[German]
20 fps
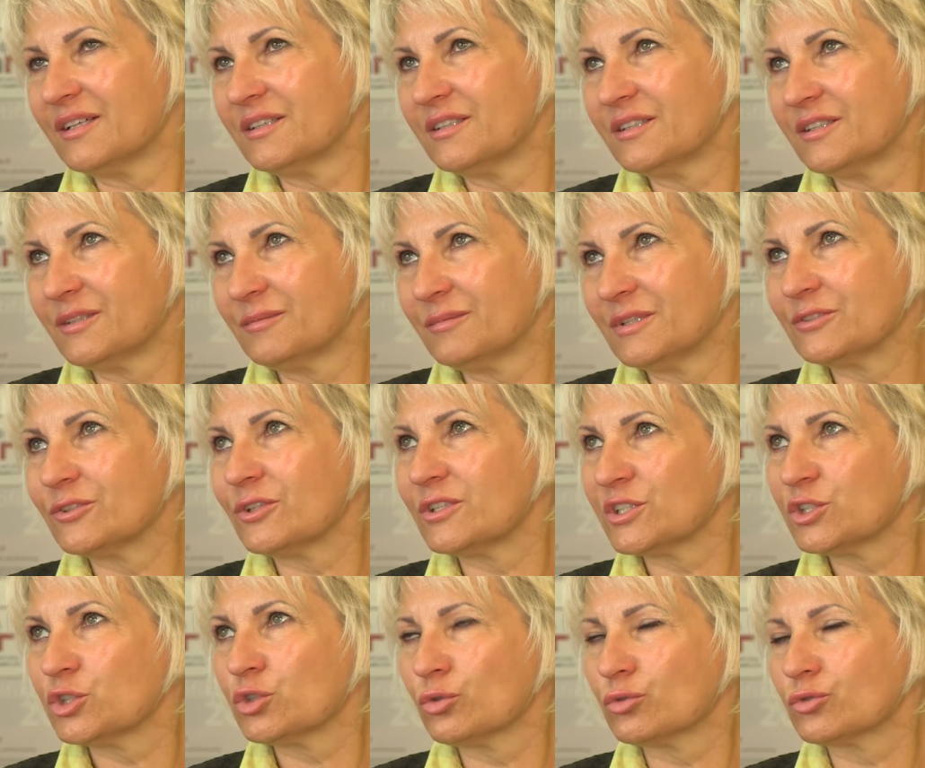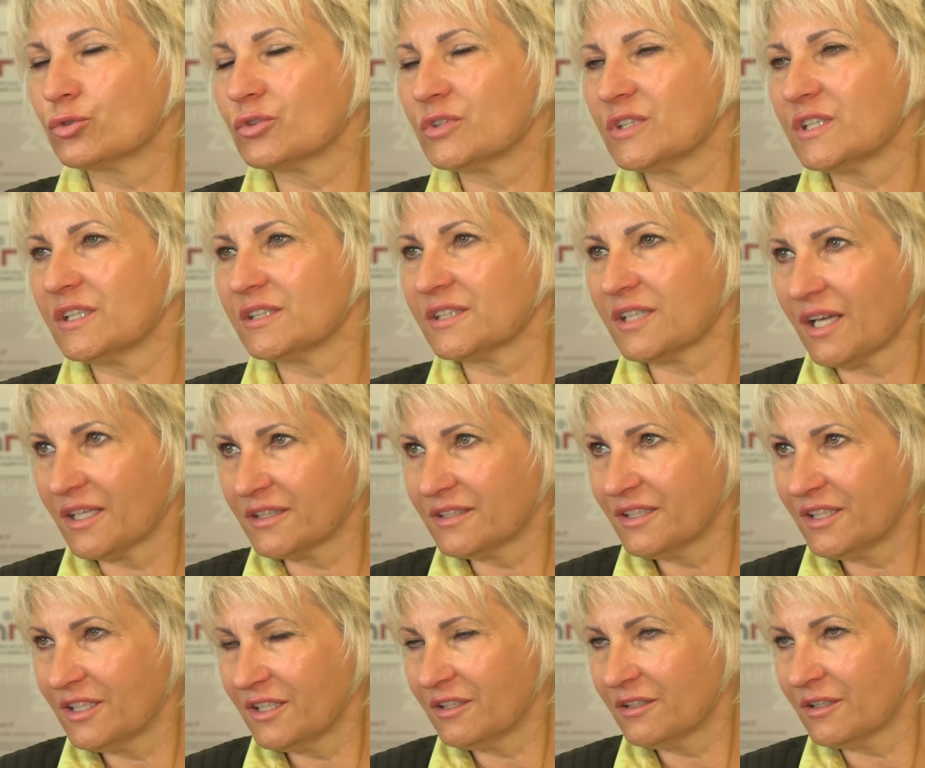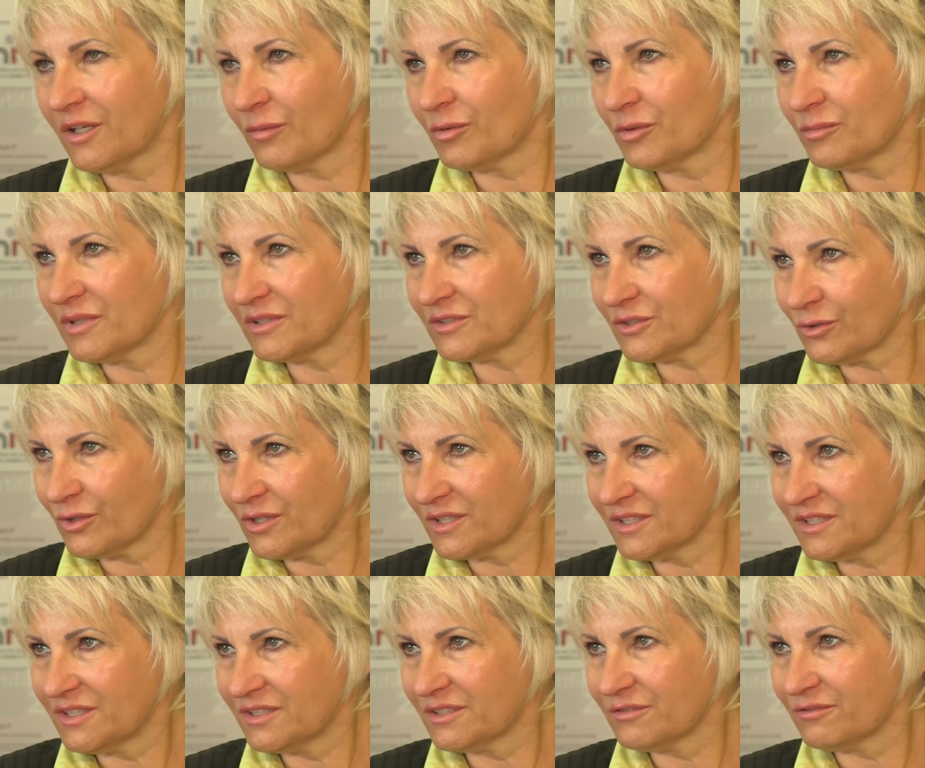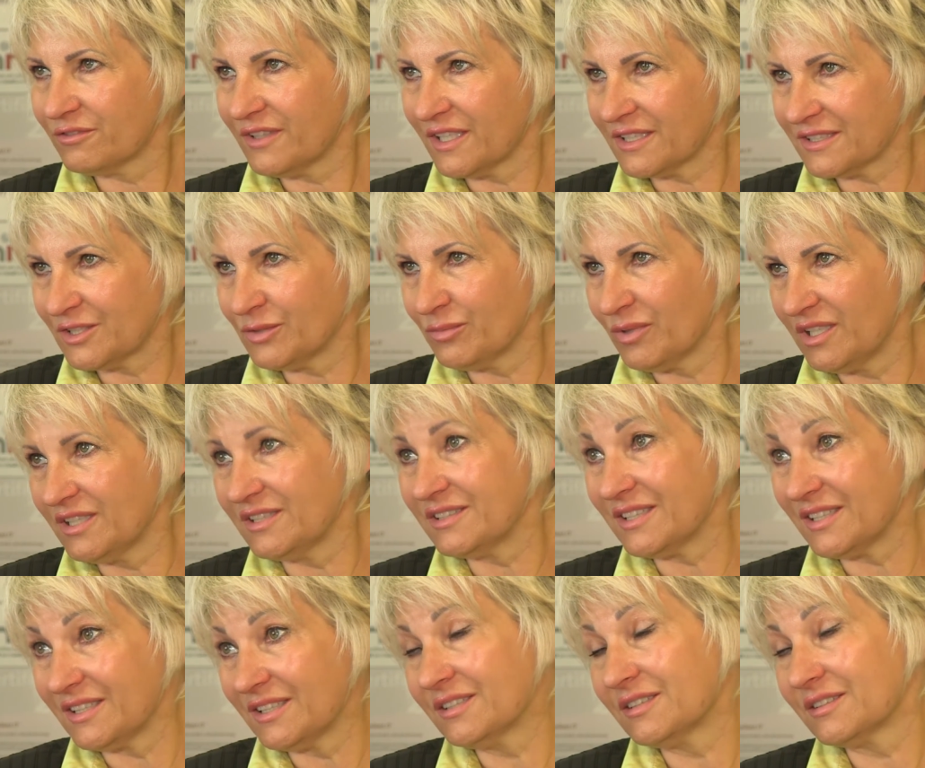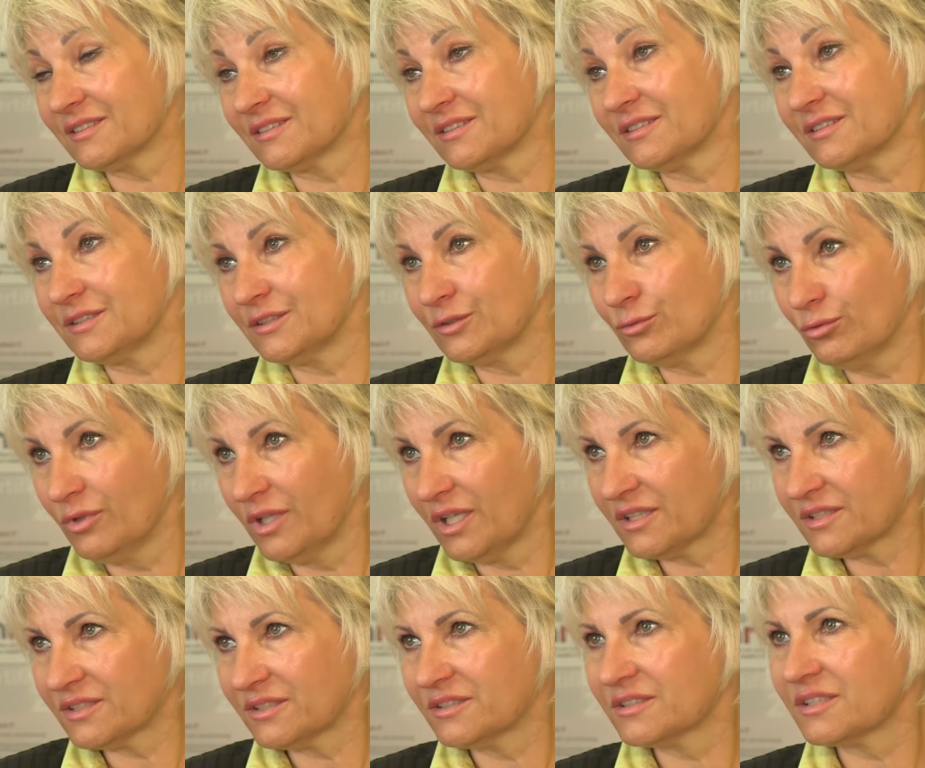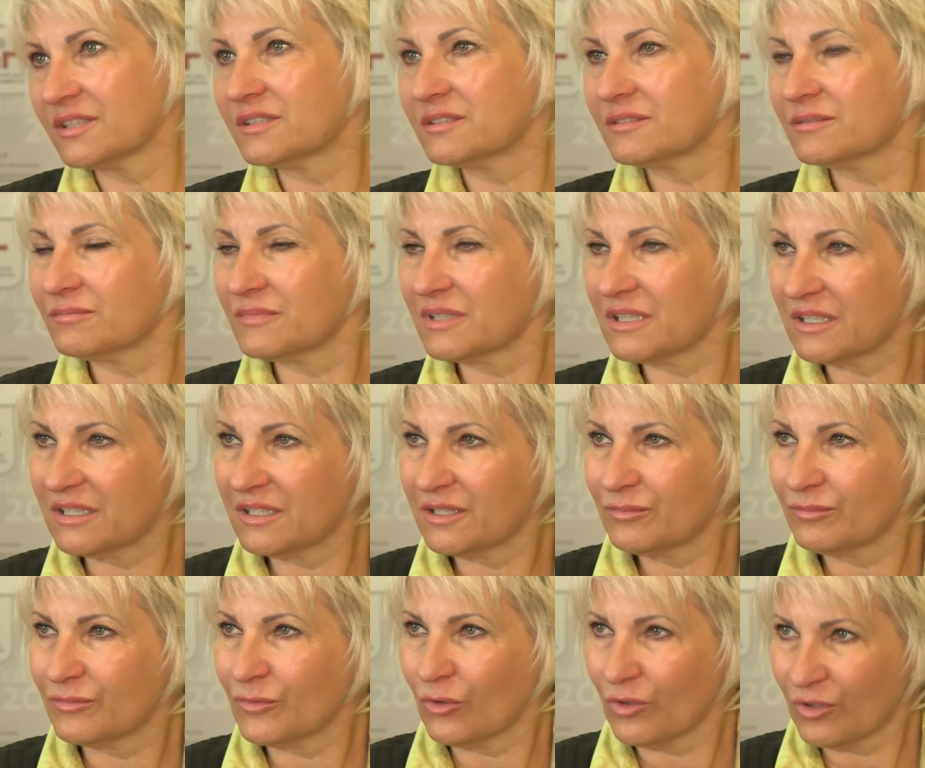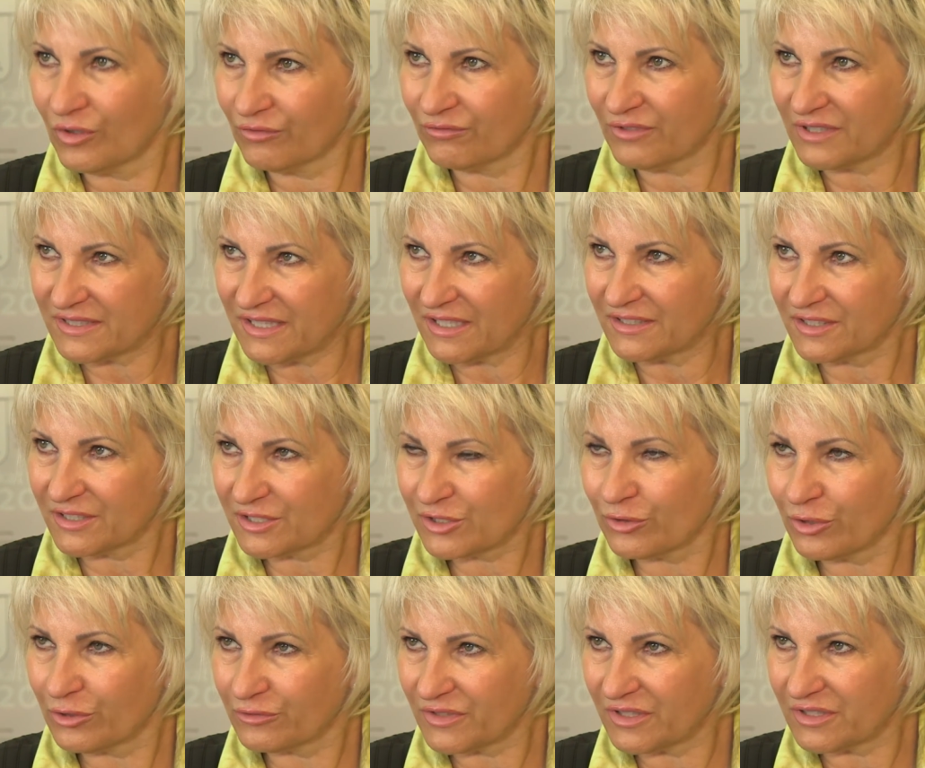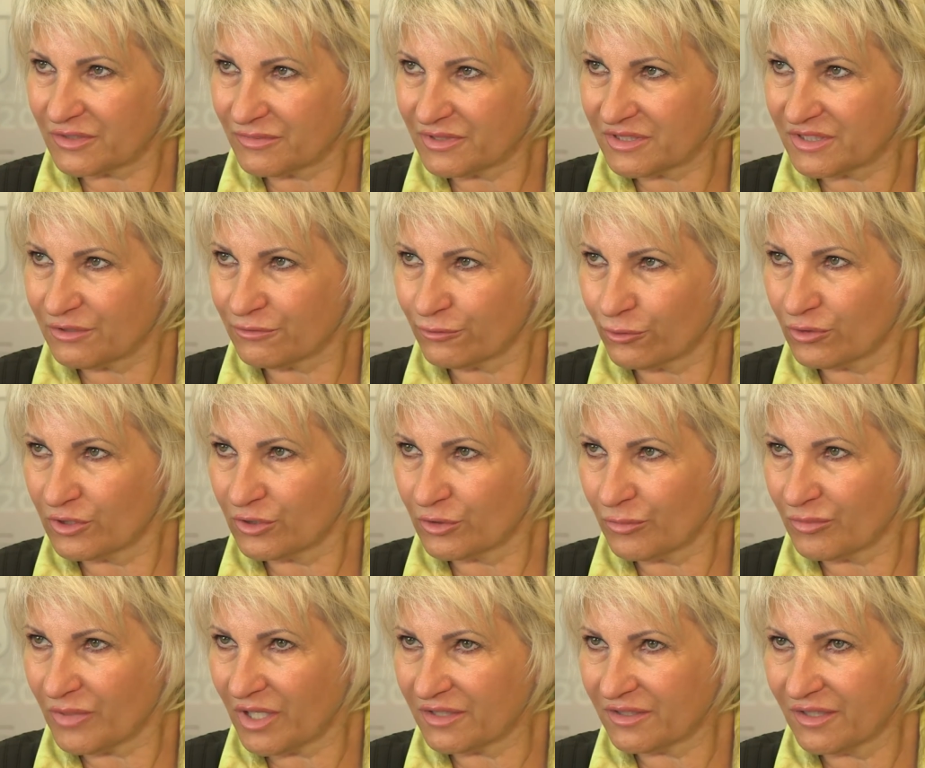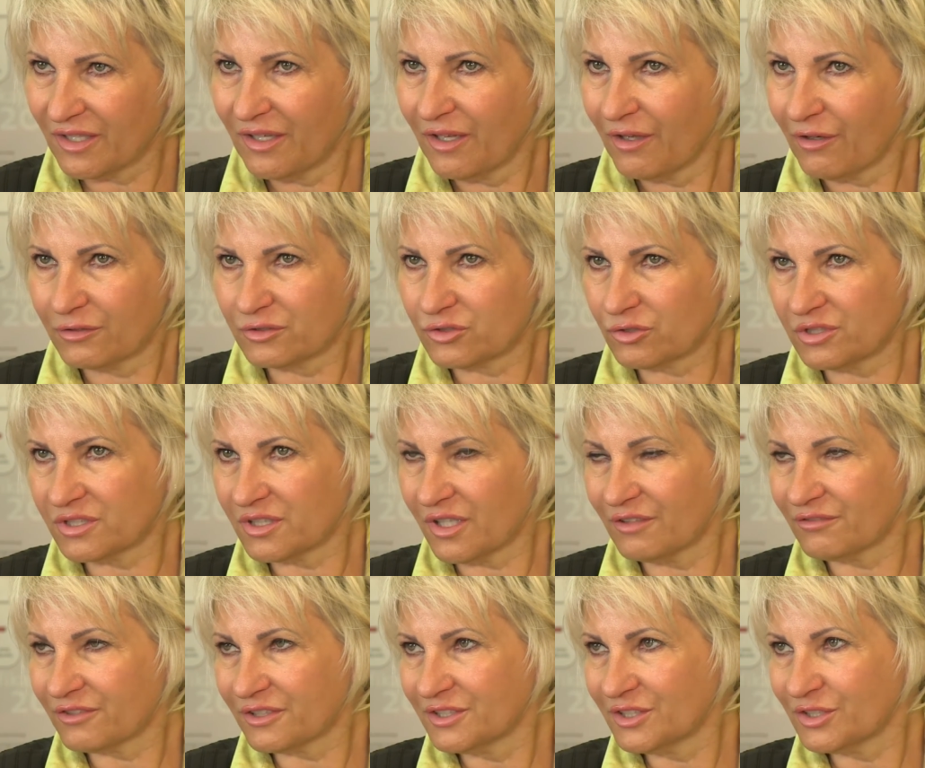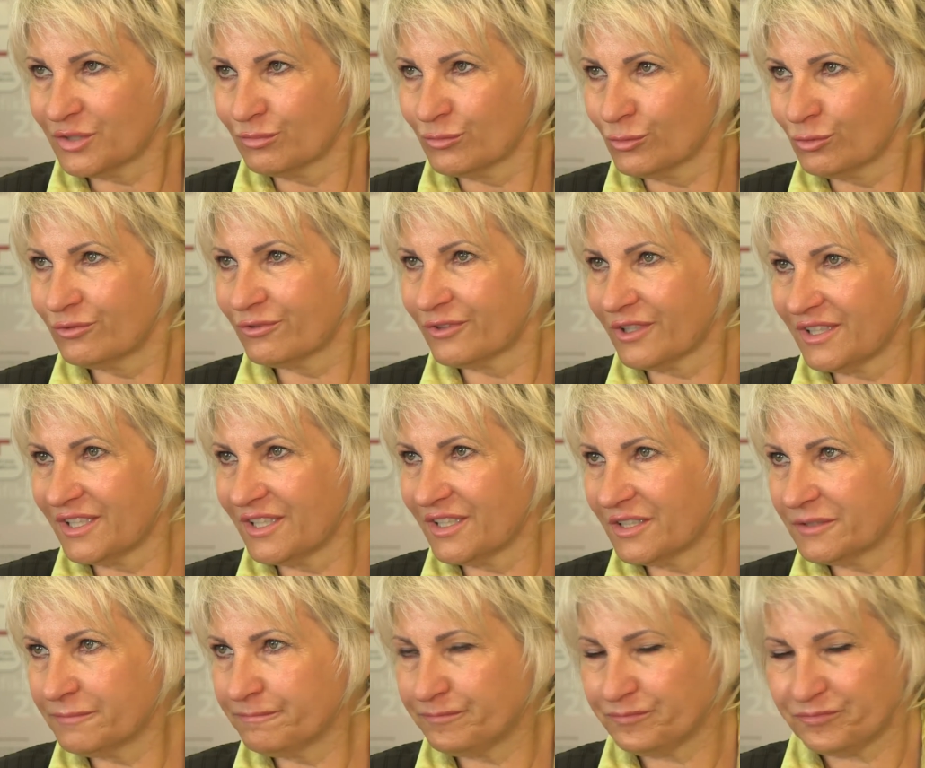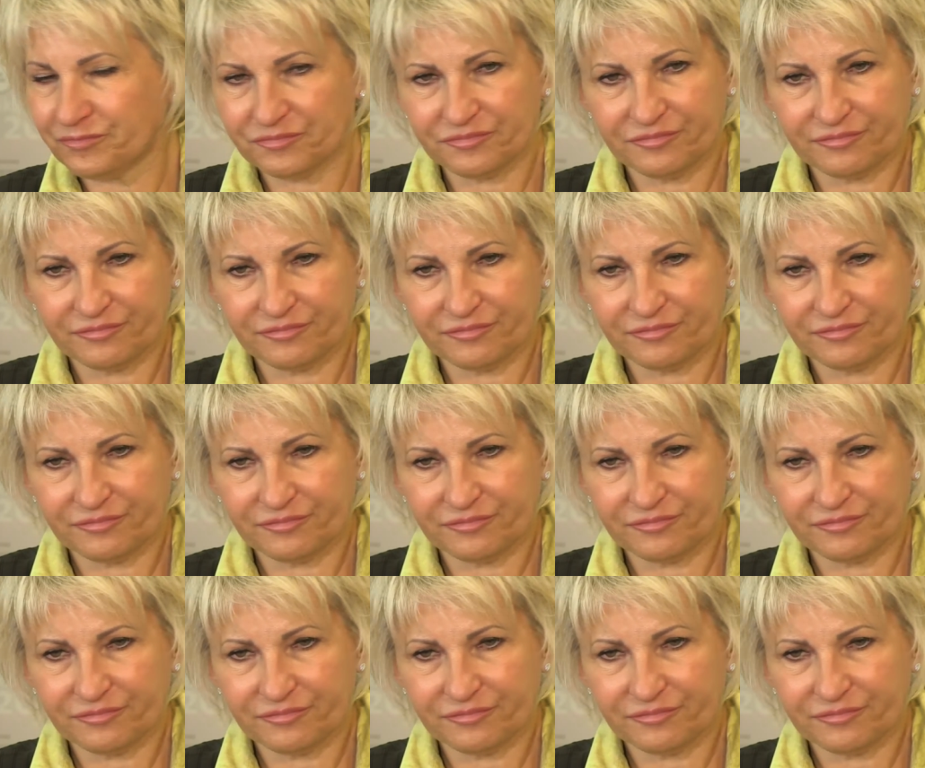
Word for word: äh, man sollte strukturiert rangehen, aber man sollte diese Flexibilität zulassen, dass mal morgen was anders läuft, als man sich vorgenommen hat und sollte einfach nicht den Mut verlieren.